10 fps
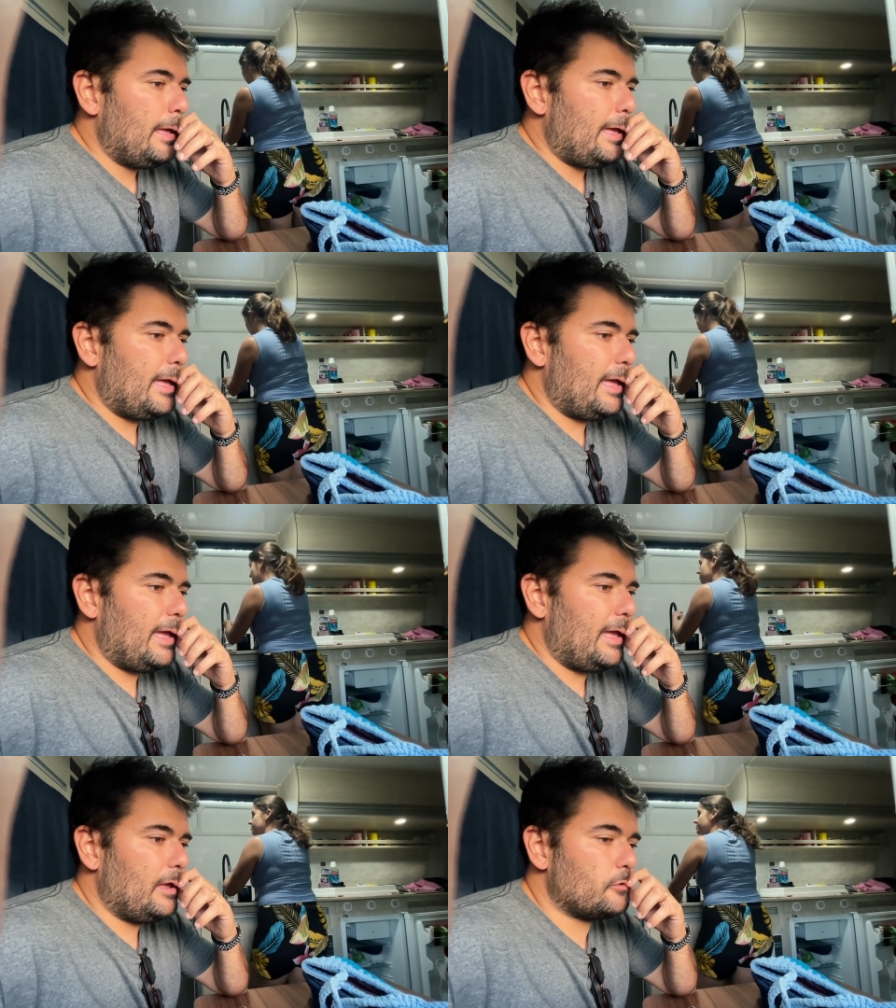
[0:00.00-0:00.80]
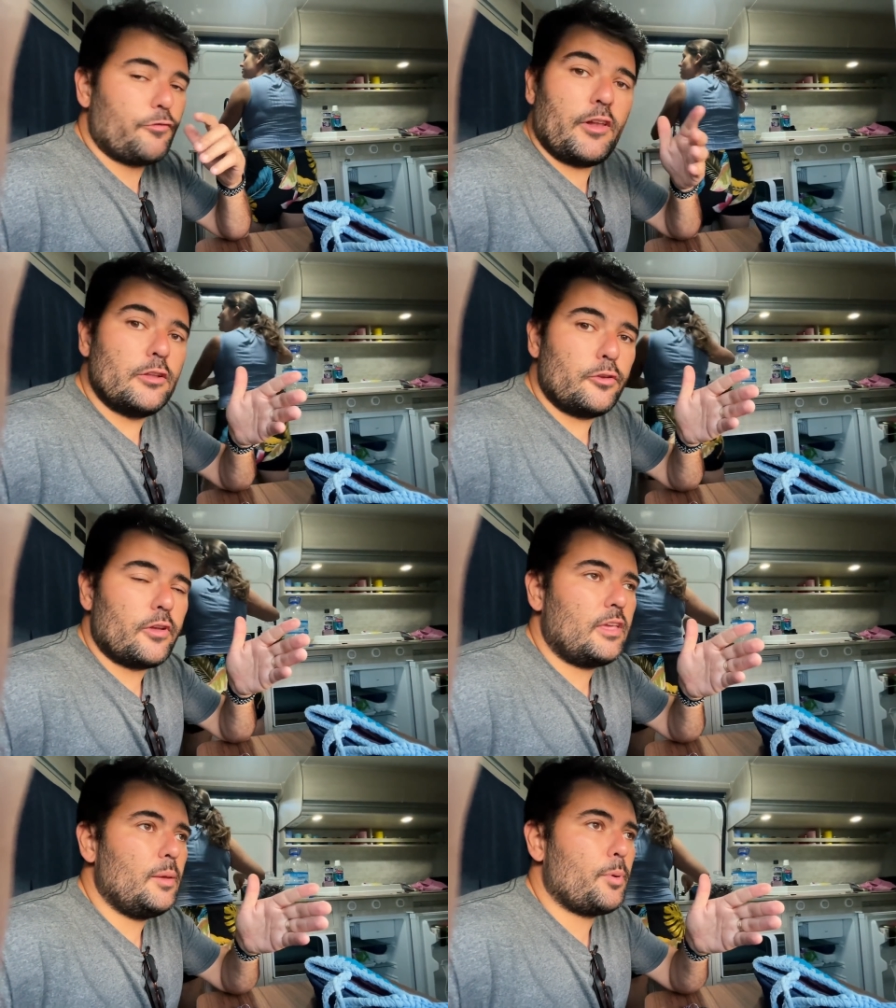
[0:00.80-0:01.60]
é, eu tô falando isso
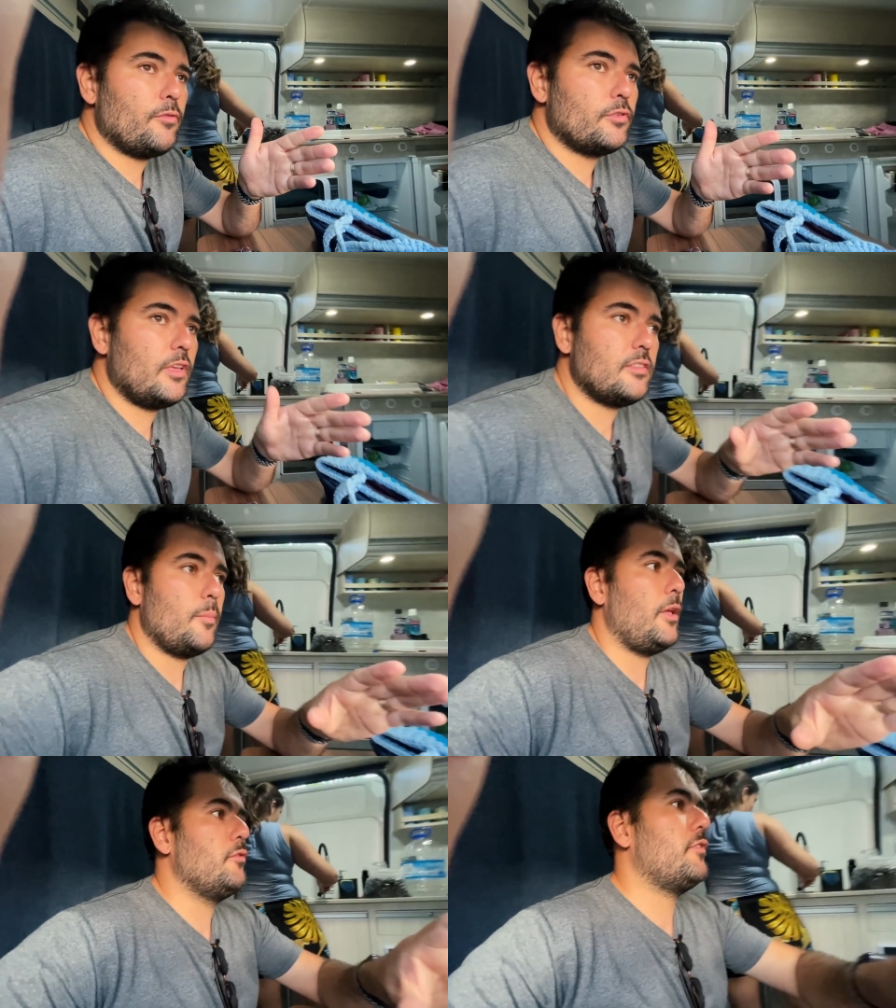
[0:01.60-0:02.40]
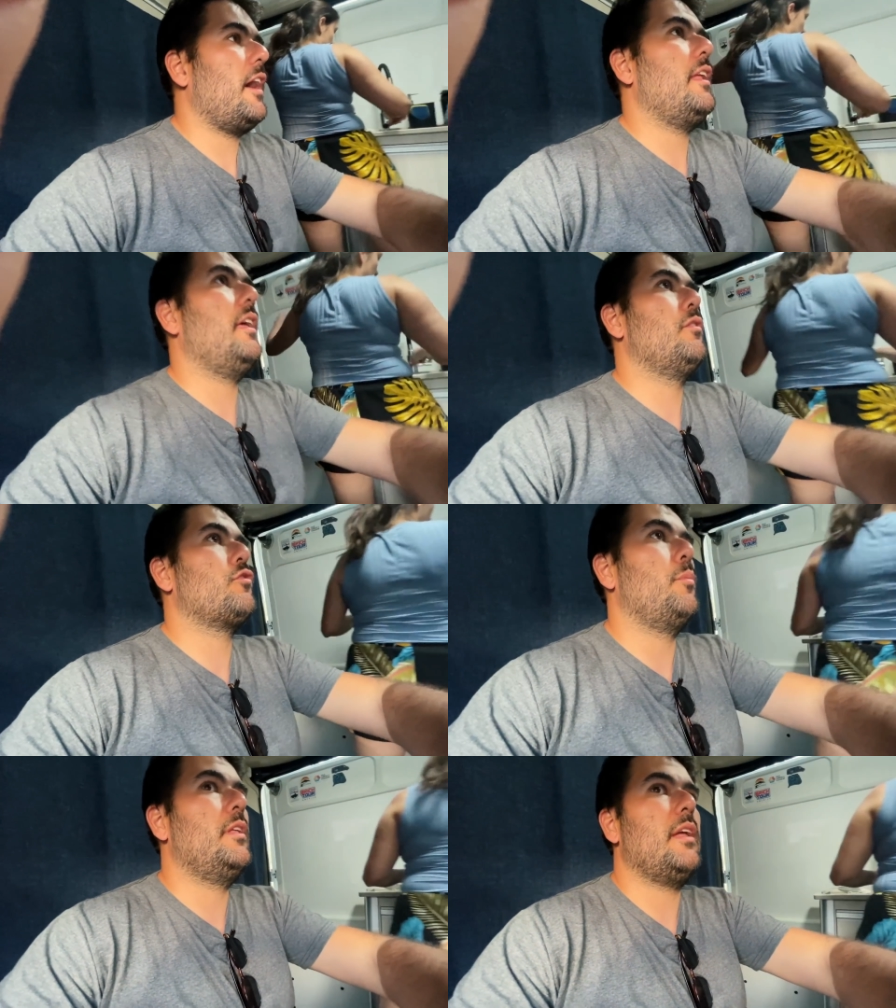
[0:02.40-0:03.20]
aqui para vocês também não ficarem aí nos
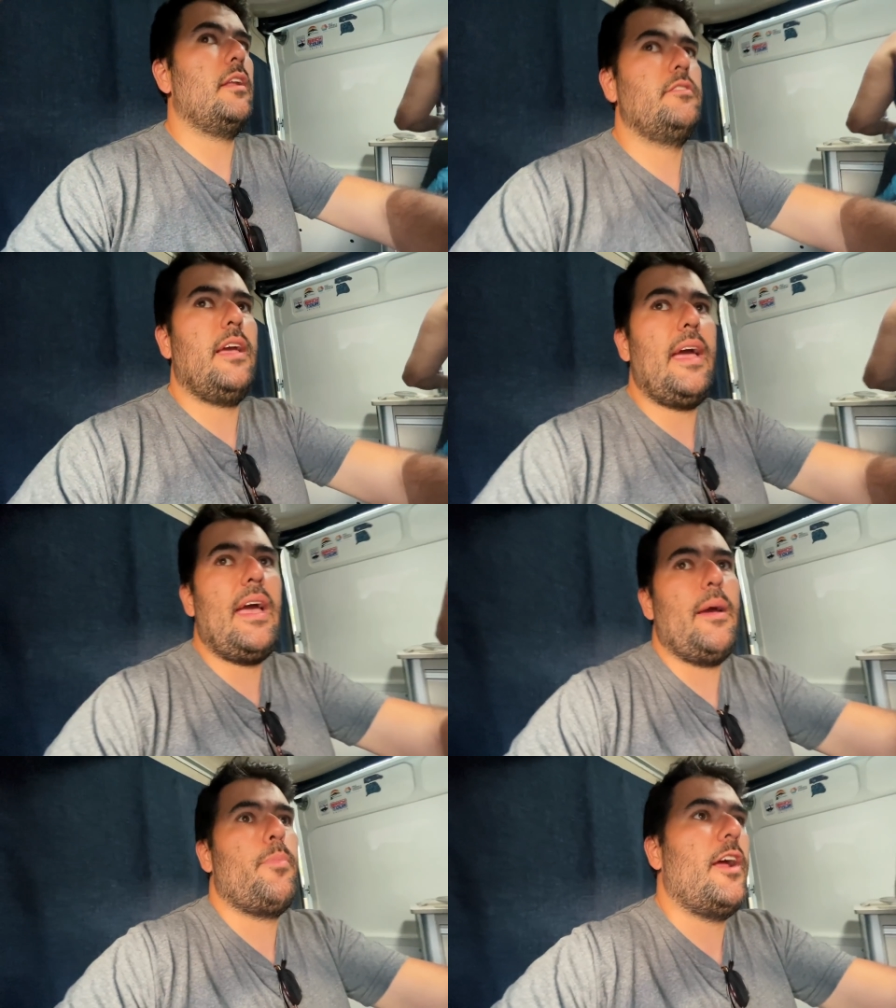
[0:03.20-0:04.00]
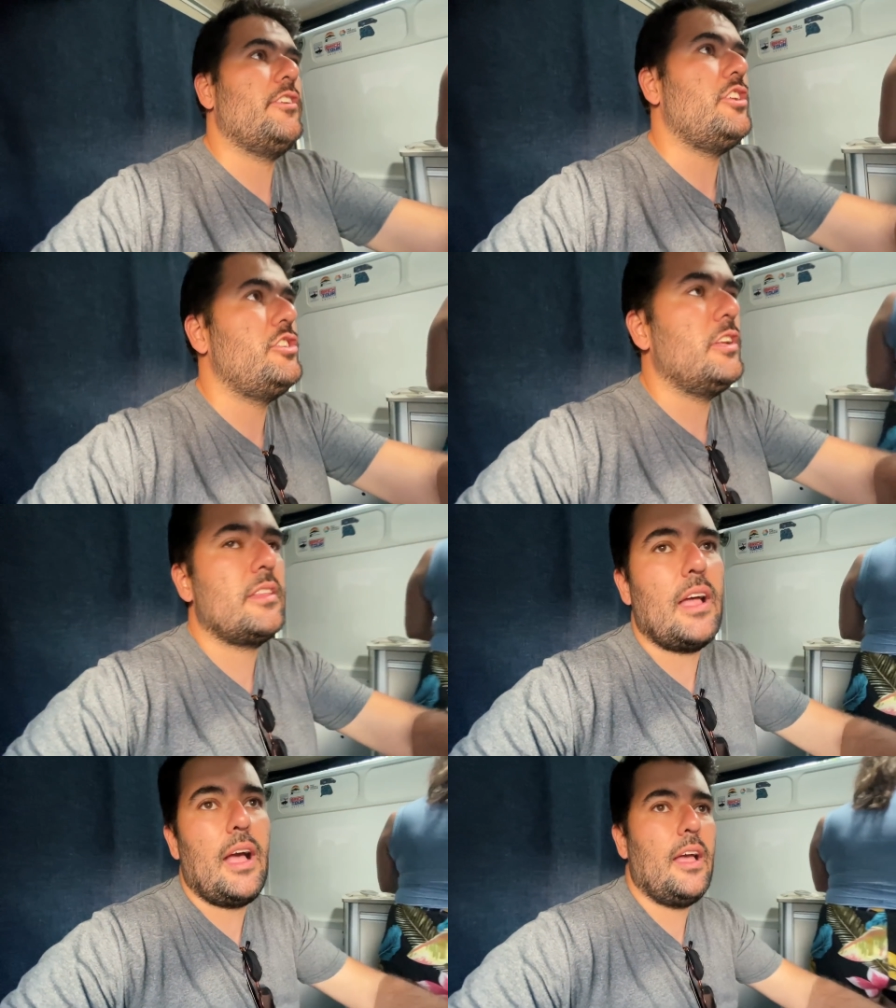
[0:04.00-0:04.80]
comentários de é, a Argentina
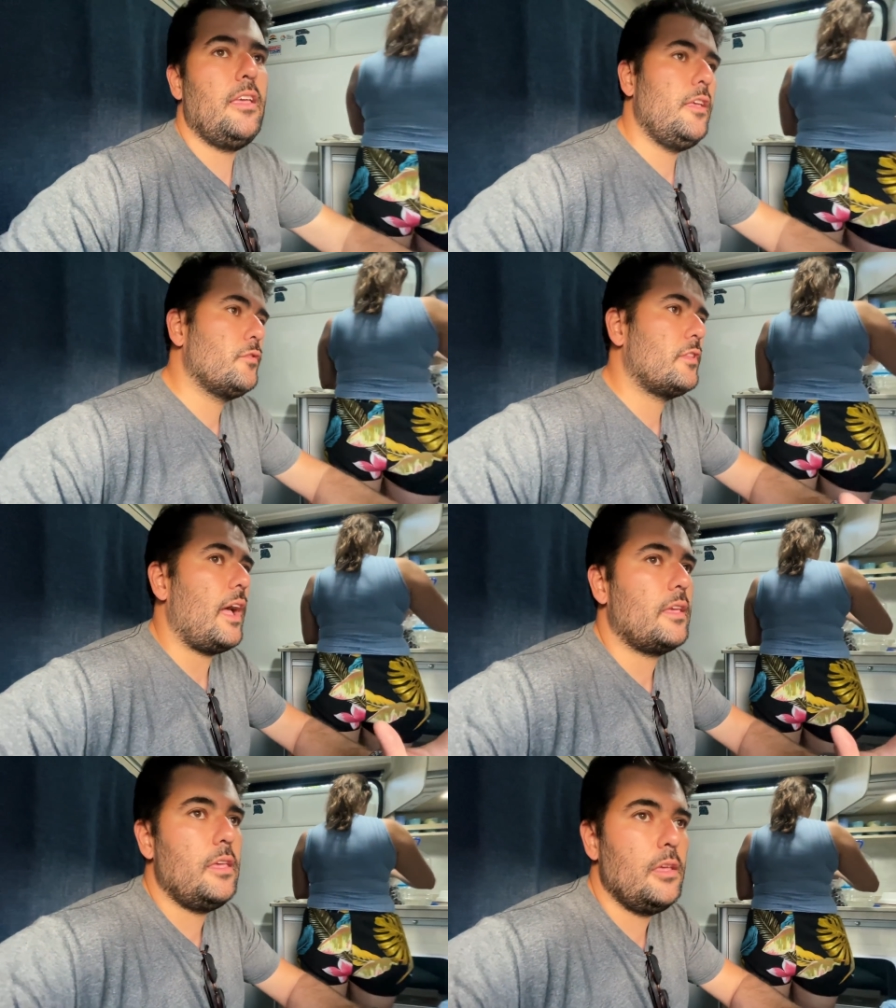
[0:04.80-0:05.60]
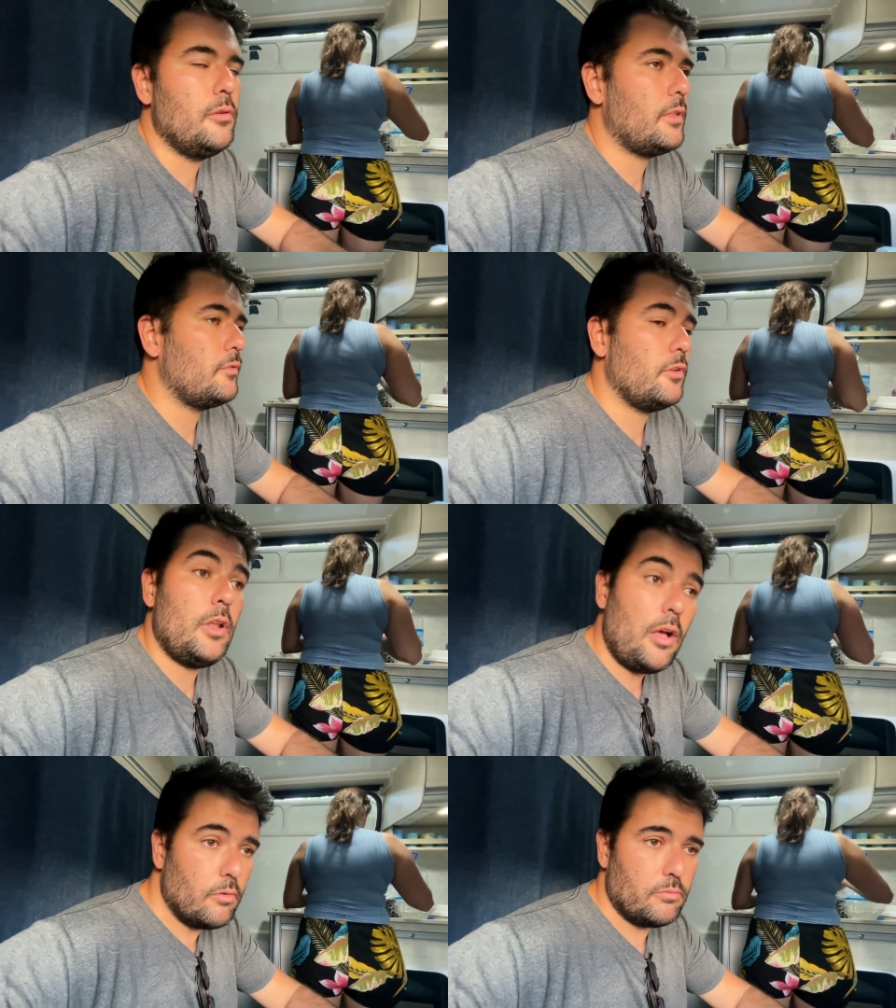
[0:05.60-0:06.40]
tá isso, tá aquilo, tá não. sei.
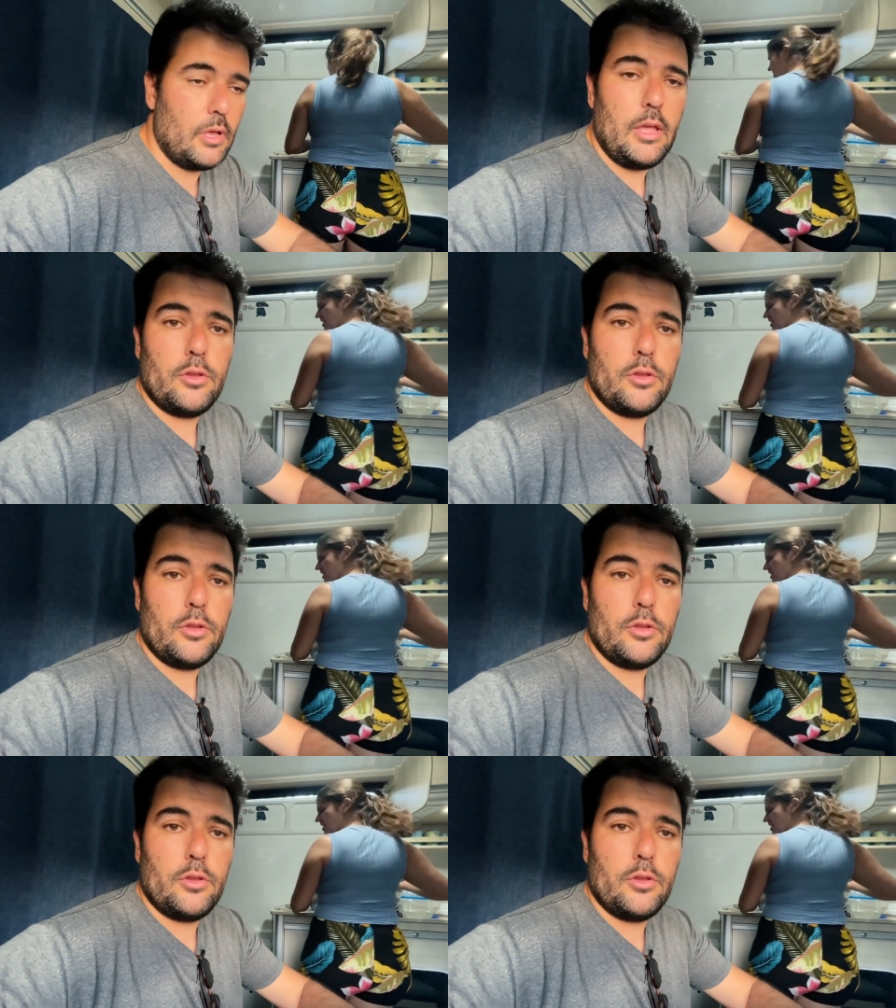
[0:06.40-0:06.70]
não.